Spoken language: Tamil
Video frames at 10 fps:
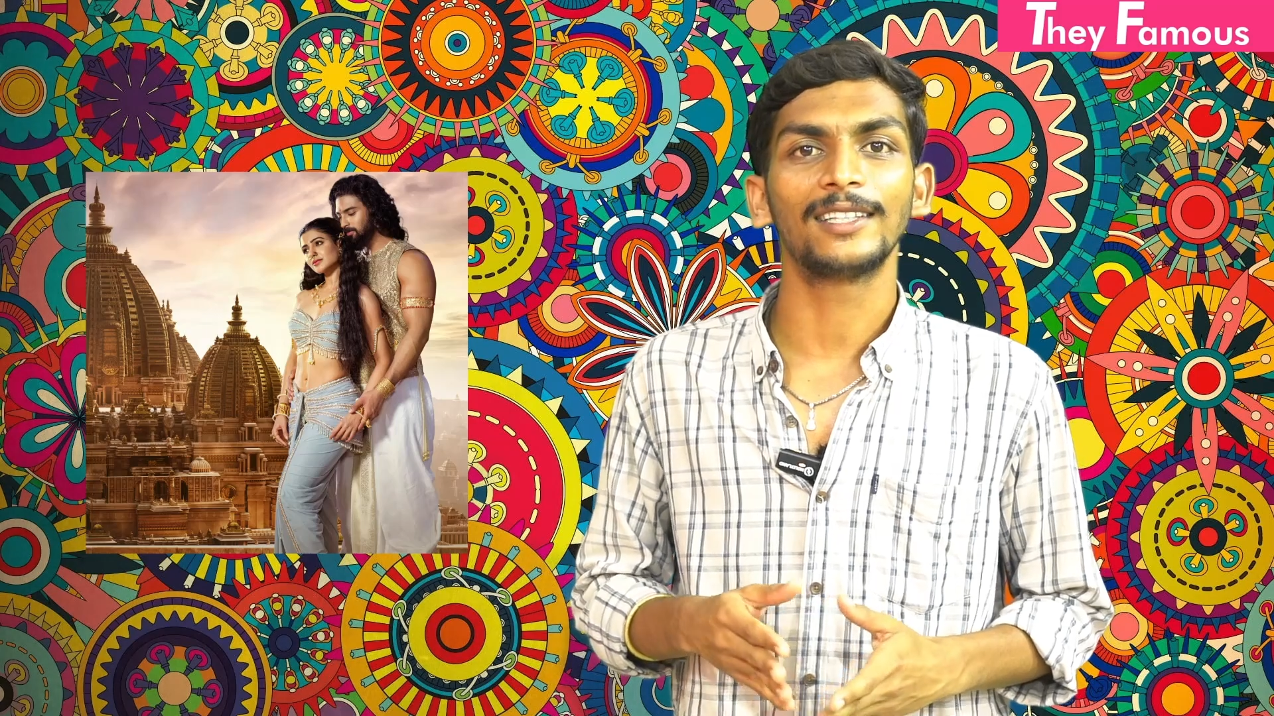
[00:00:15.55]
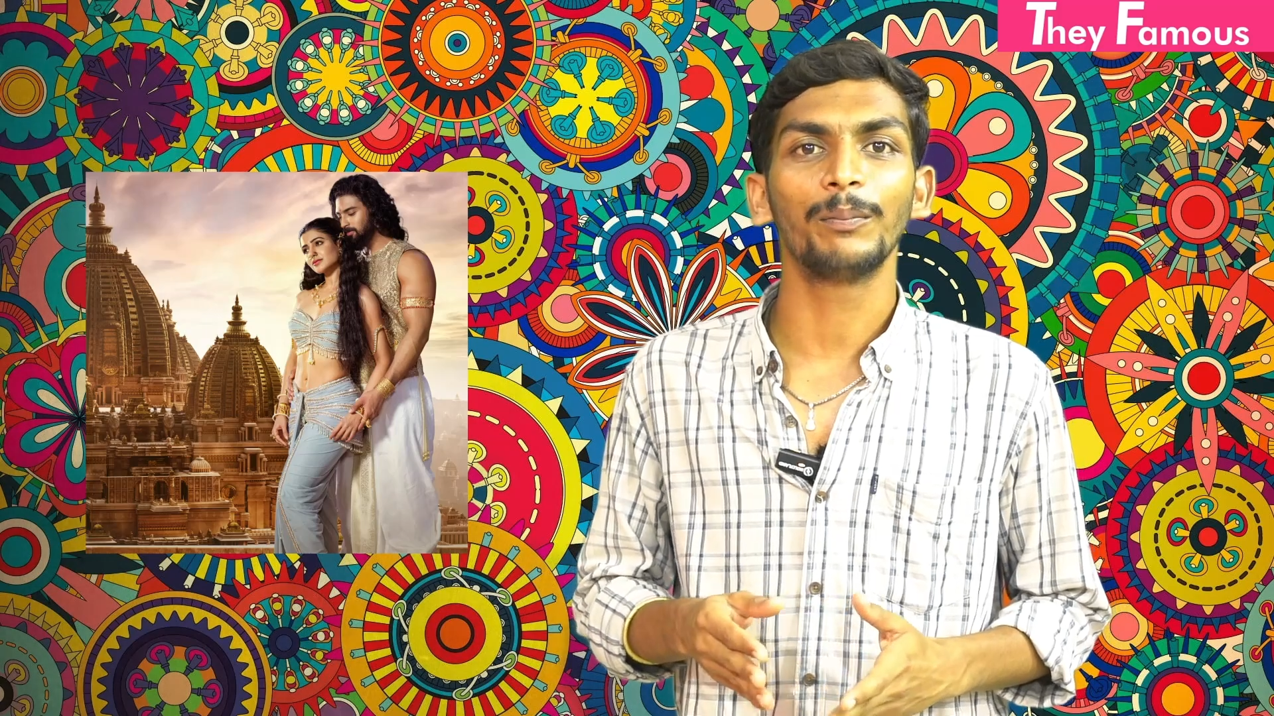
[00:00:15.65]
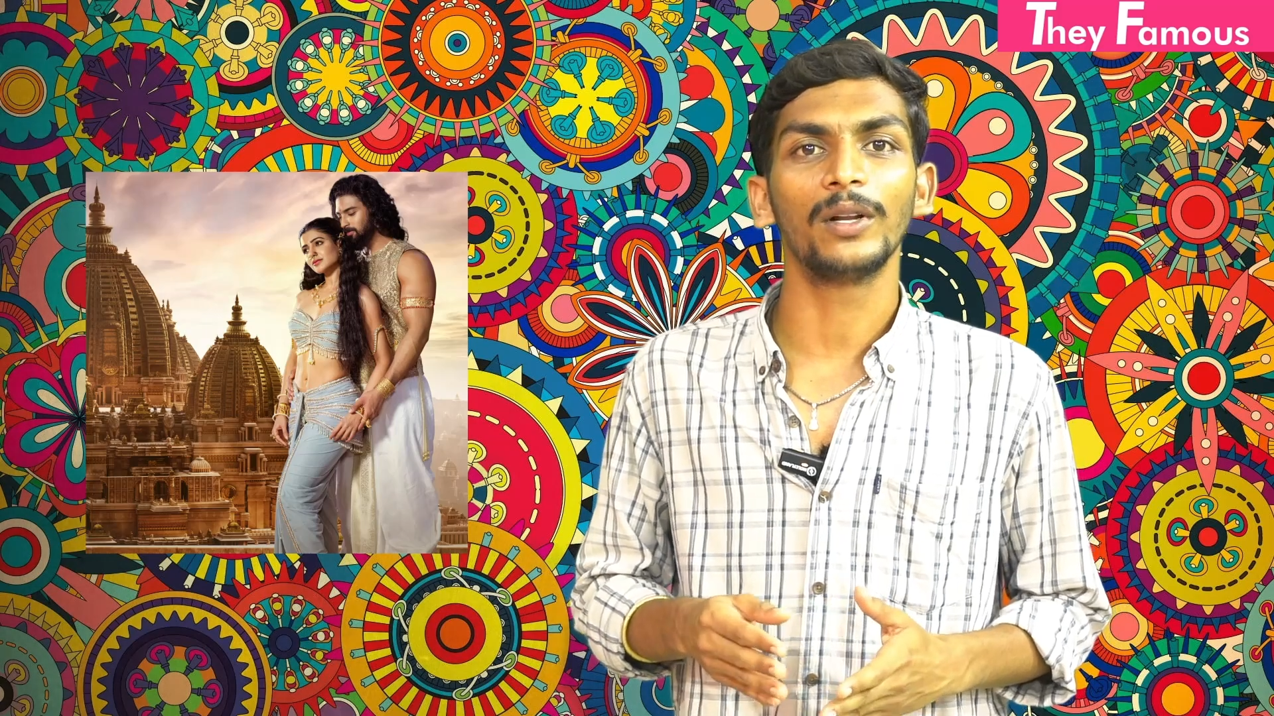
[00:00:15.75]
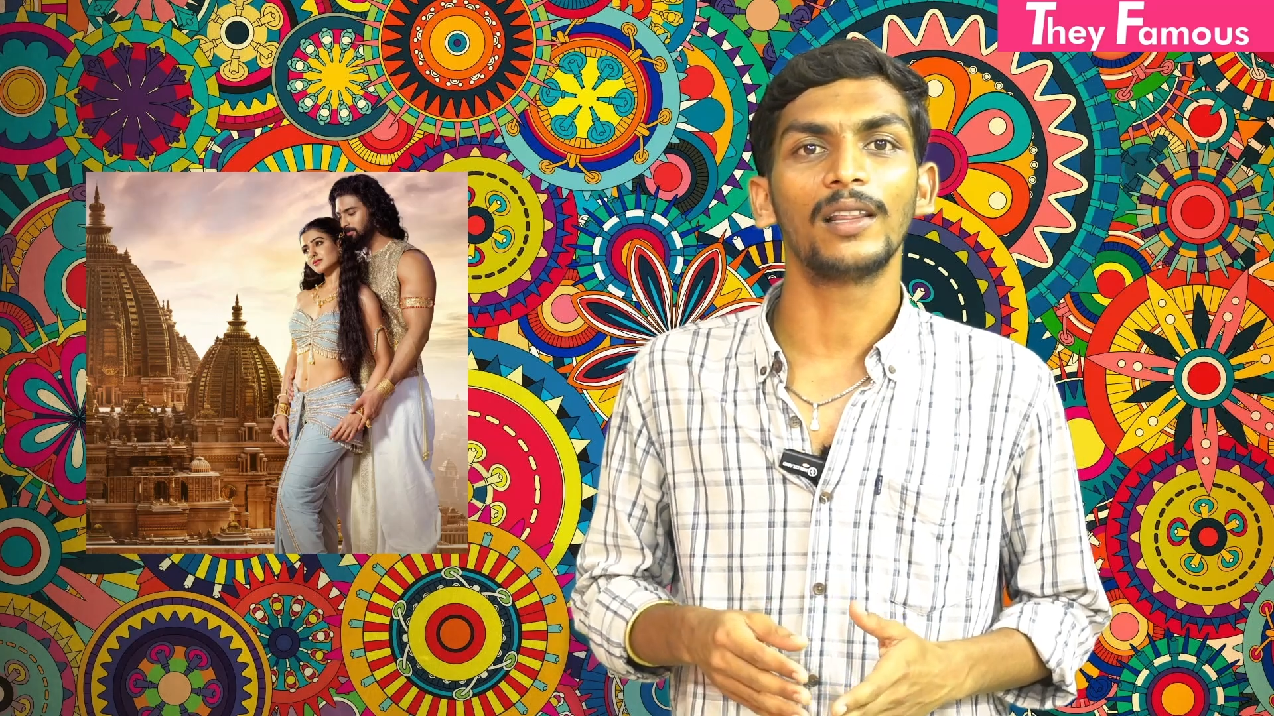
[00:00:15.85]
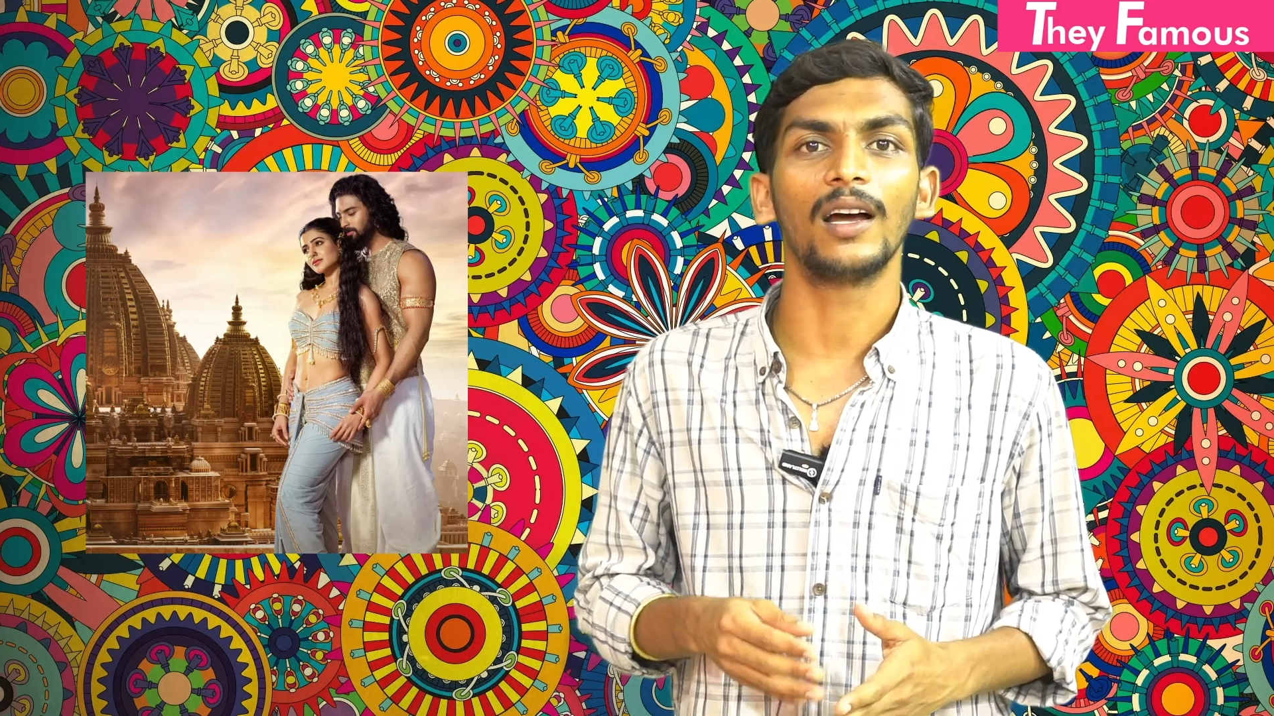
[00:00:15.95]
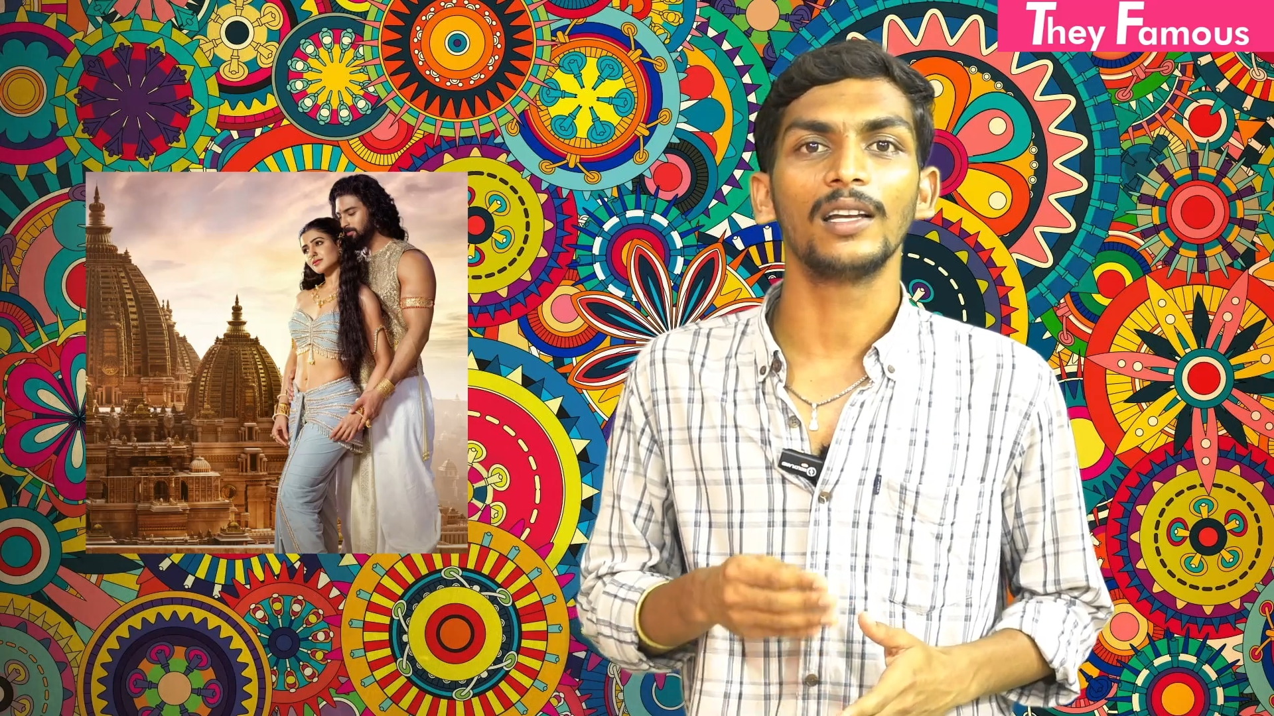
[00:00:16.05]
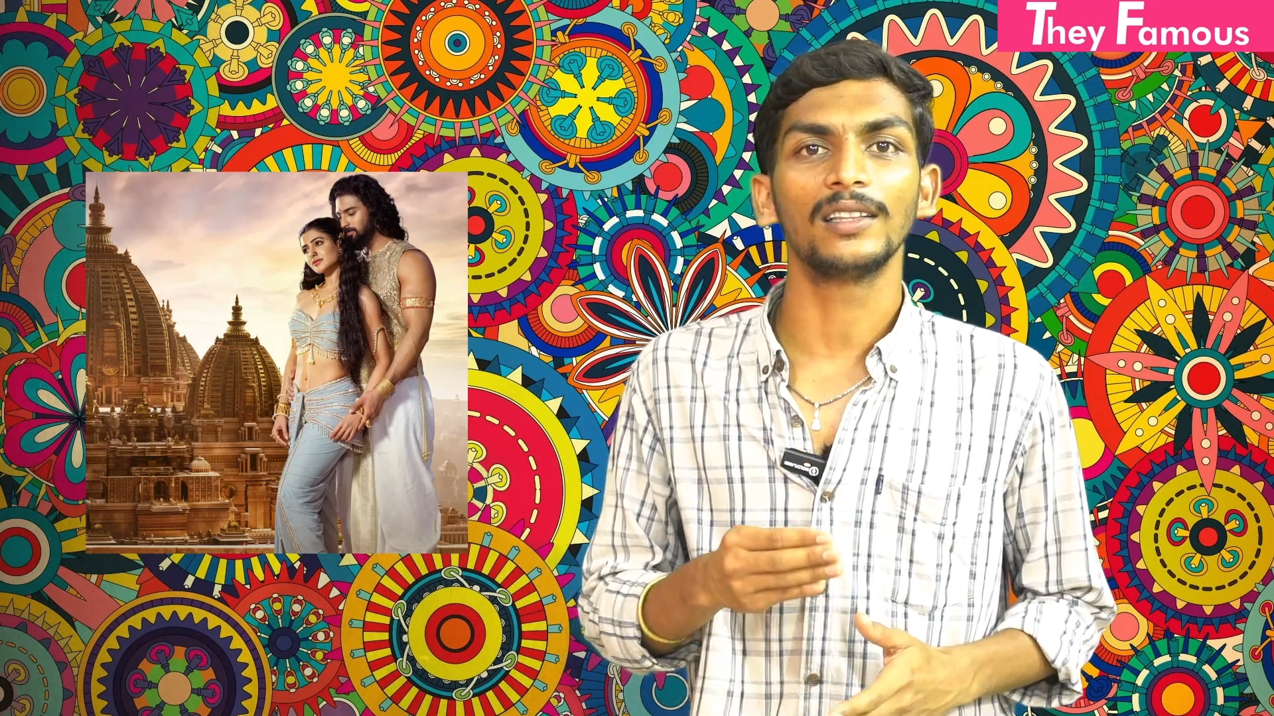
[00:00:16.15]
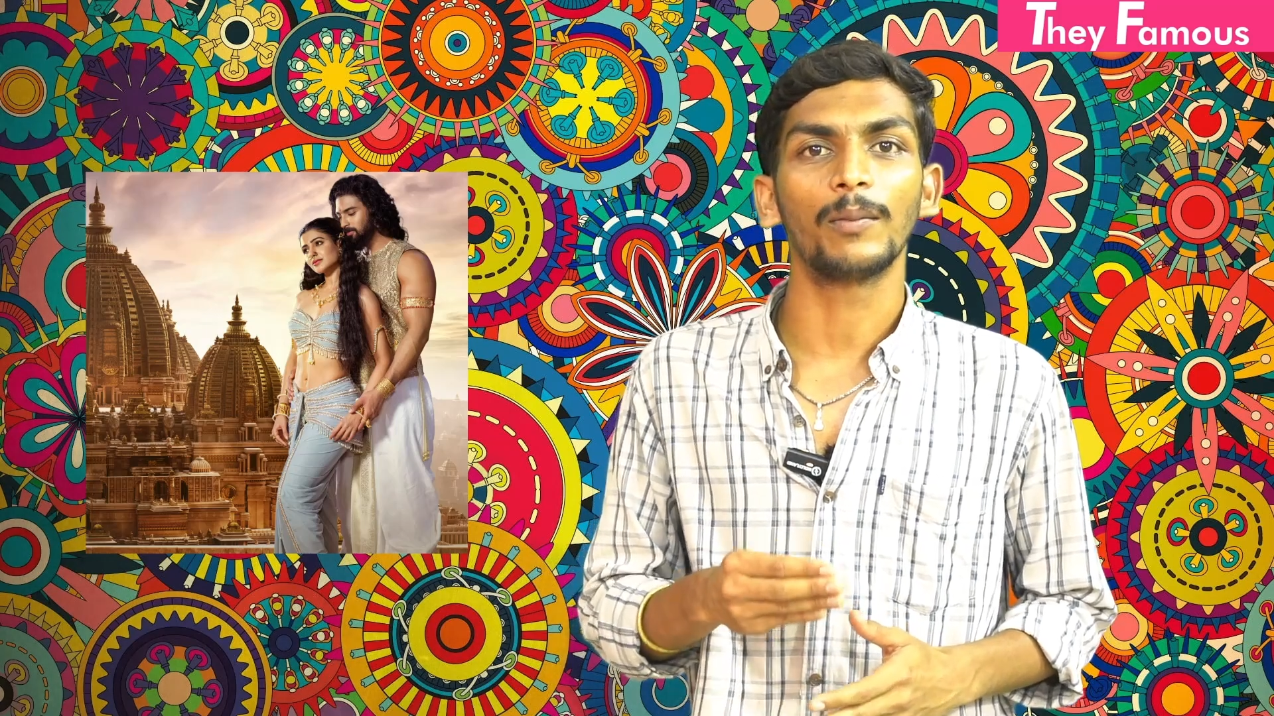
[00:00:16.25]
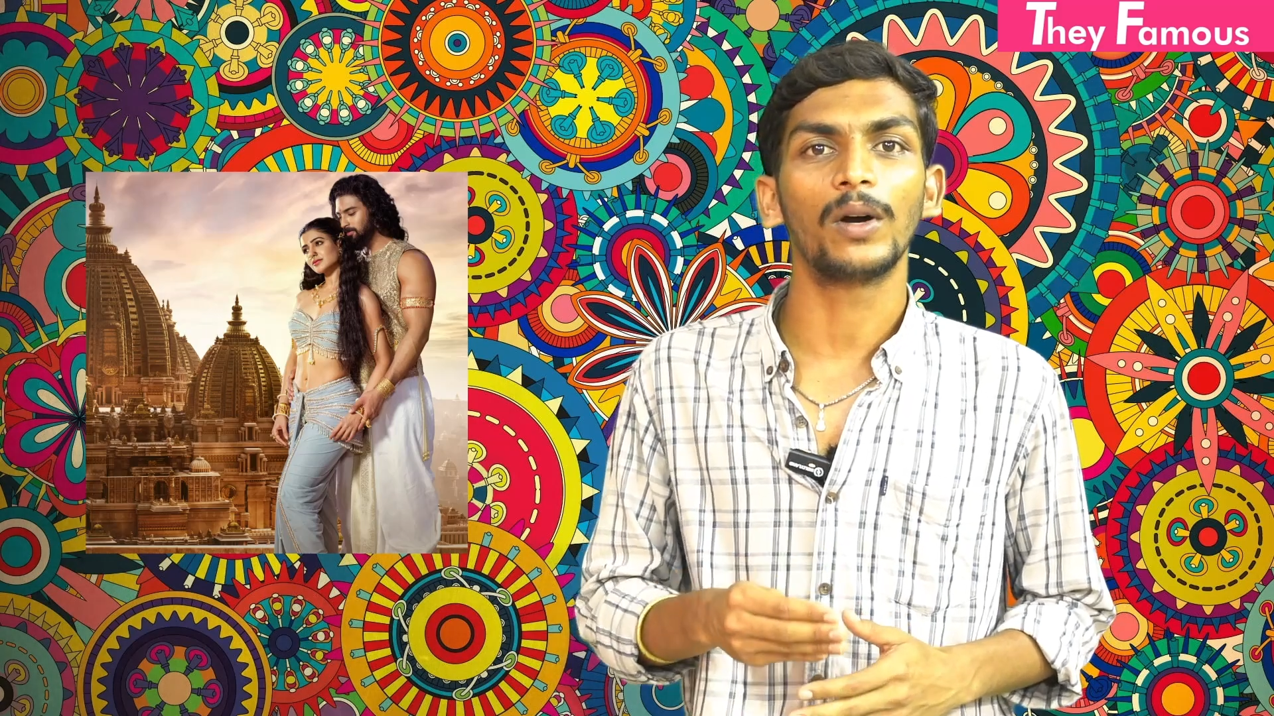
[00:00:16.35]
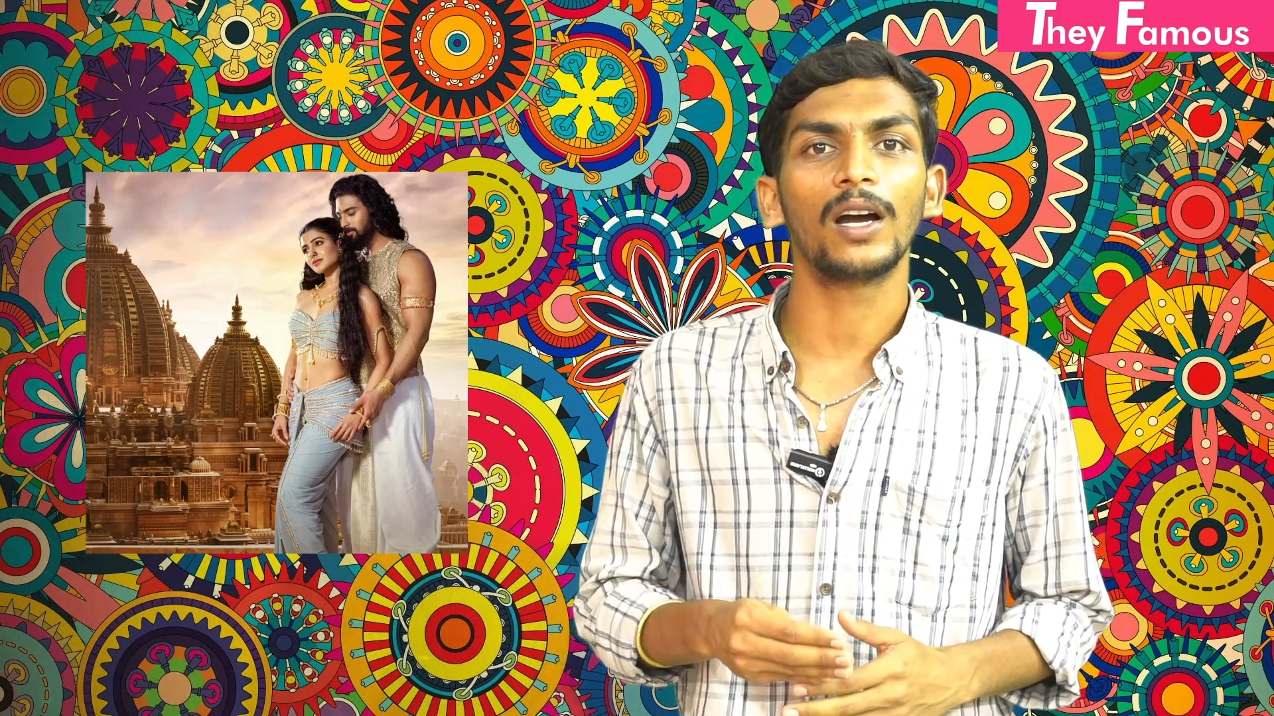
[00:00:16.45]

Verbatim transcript: சிம்பிள் தான் இந்த